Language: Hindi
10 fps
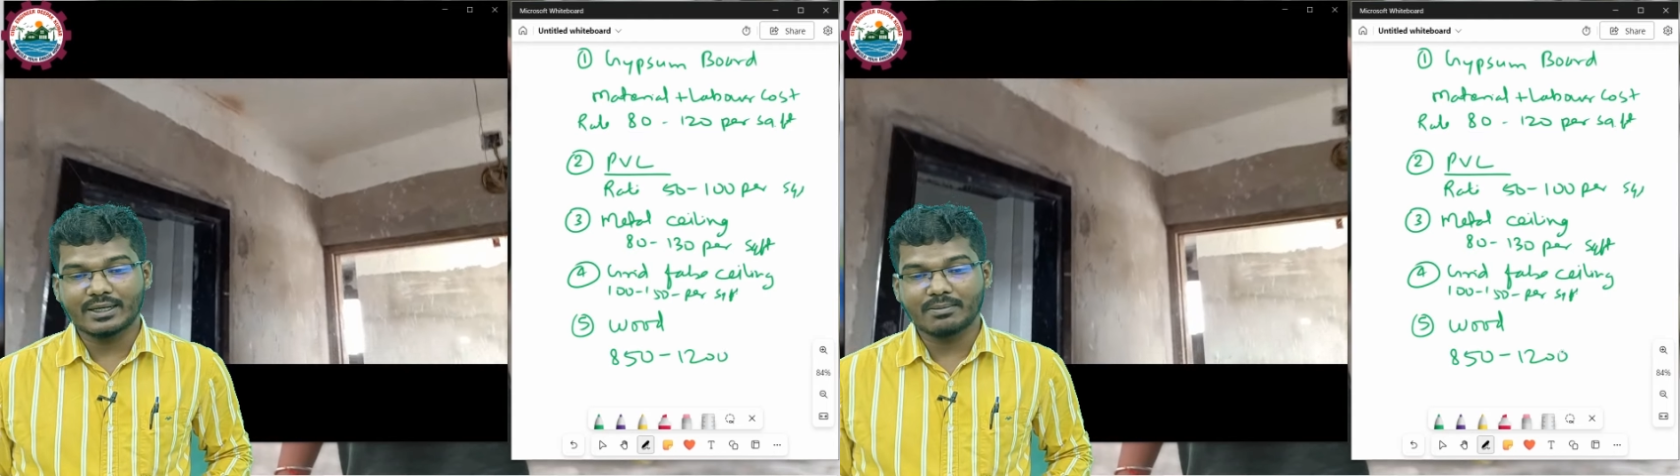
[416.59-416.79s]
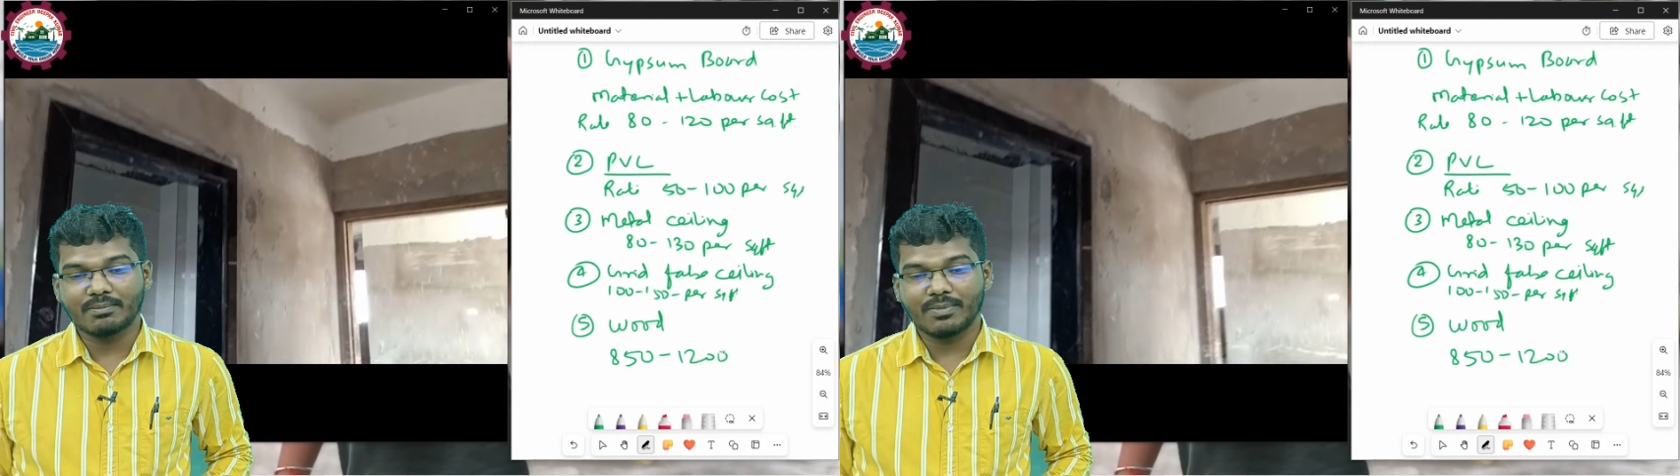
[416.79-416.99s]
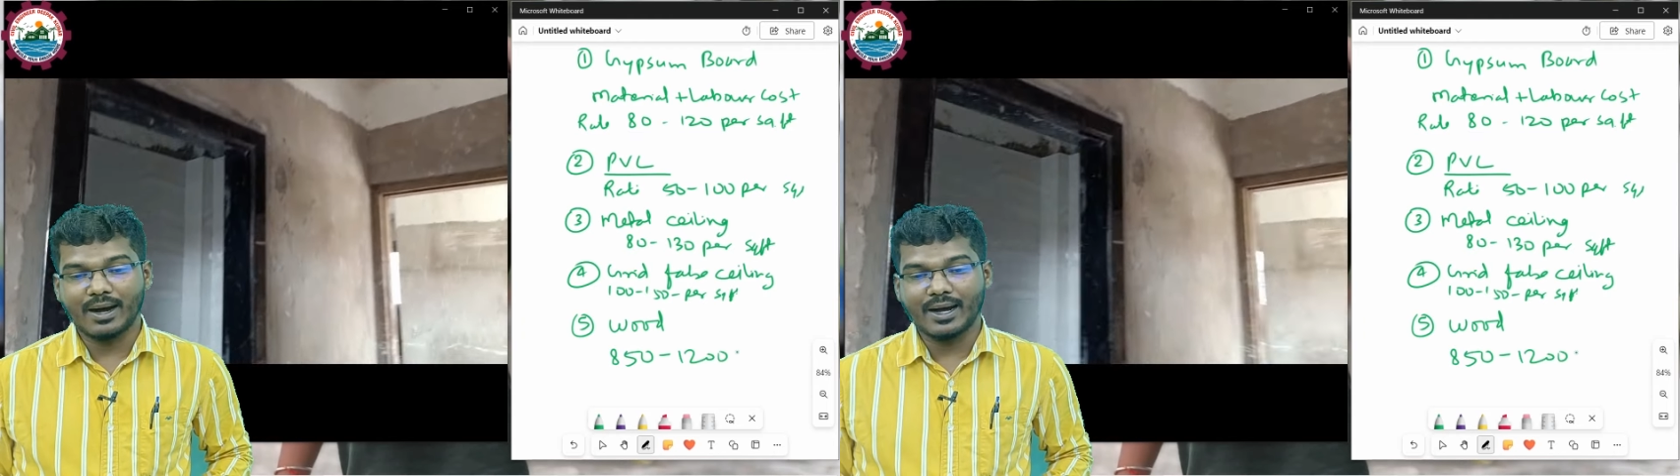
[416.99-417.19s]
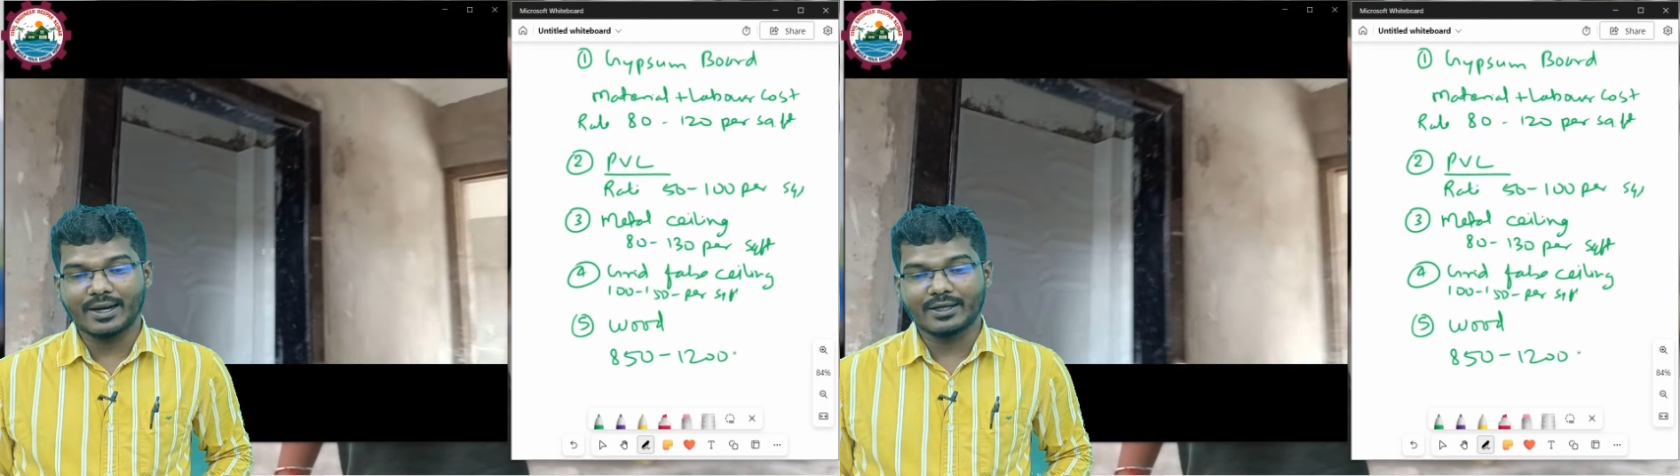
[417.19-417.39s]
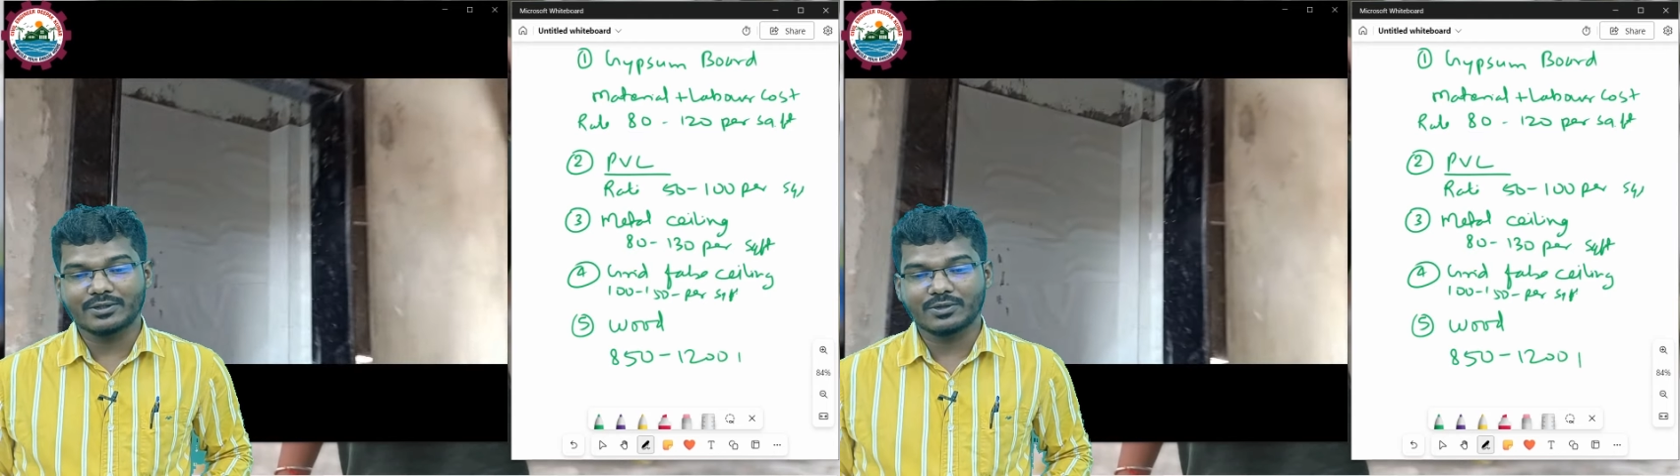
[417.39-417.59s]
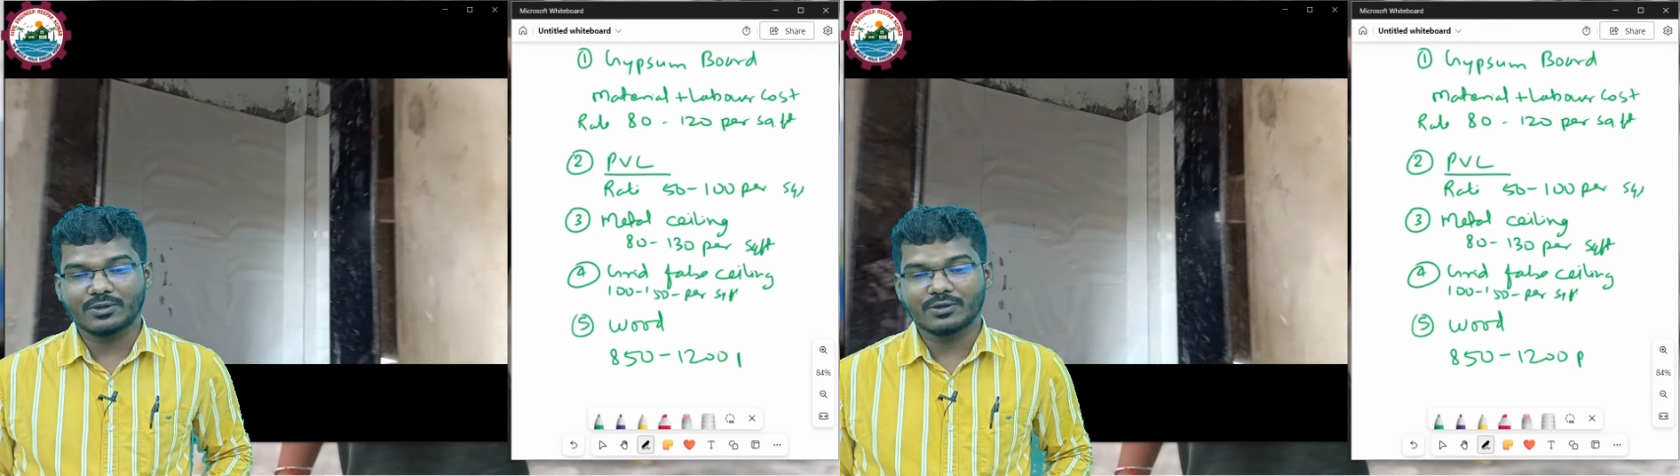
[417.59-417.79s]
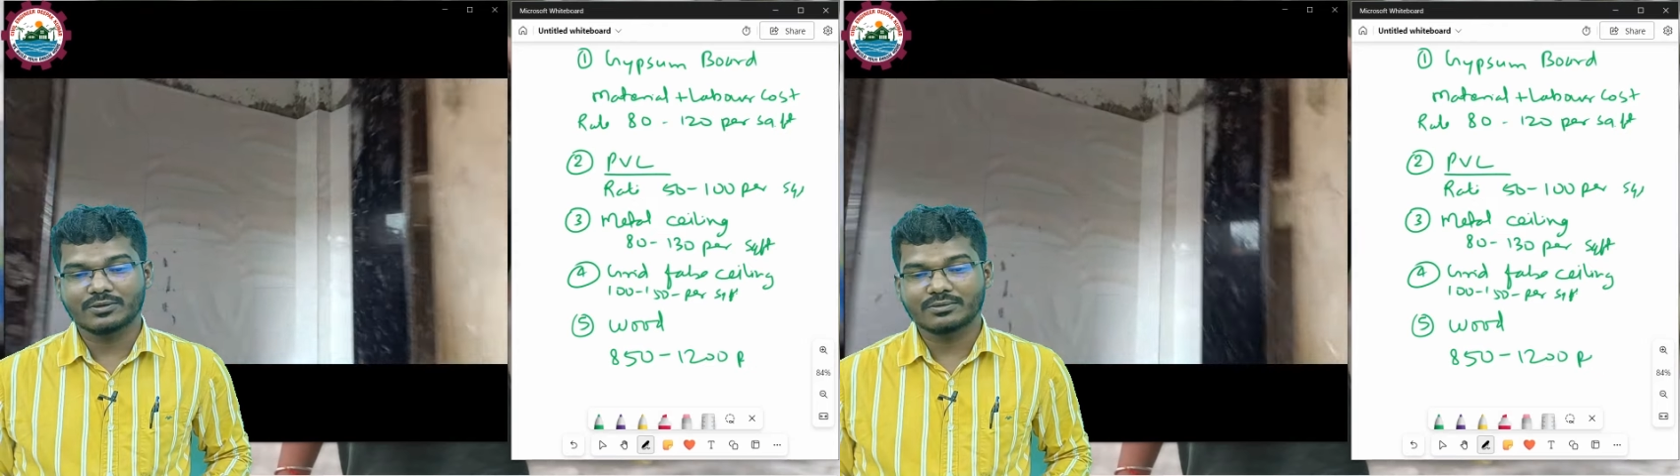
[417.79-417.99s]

के 1200